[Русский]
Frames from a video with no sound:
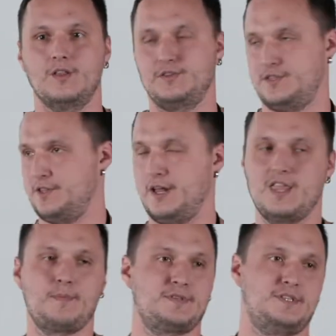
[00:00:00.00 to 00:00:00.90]
Но страдали
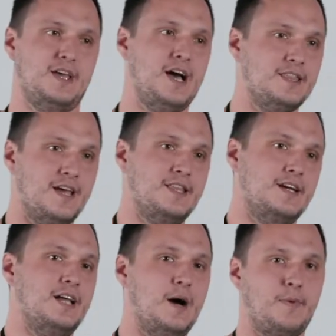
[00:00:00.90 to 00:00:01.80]
не постоянно, а
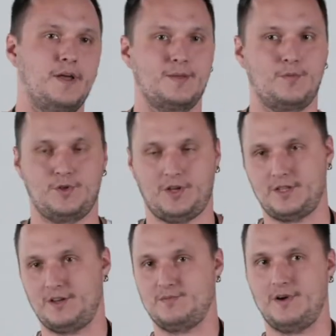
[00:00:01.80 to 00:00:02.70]
иногда, поэтому она
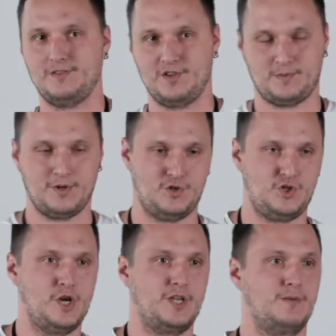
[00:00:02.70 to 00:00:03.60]
как-то размазывалась по
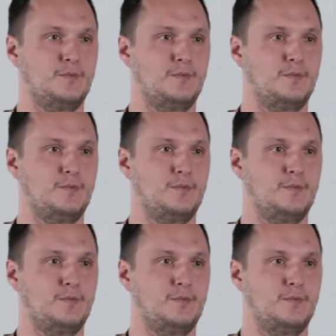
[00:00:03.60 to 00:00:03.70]
ощущениям,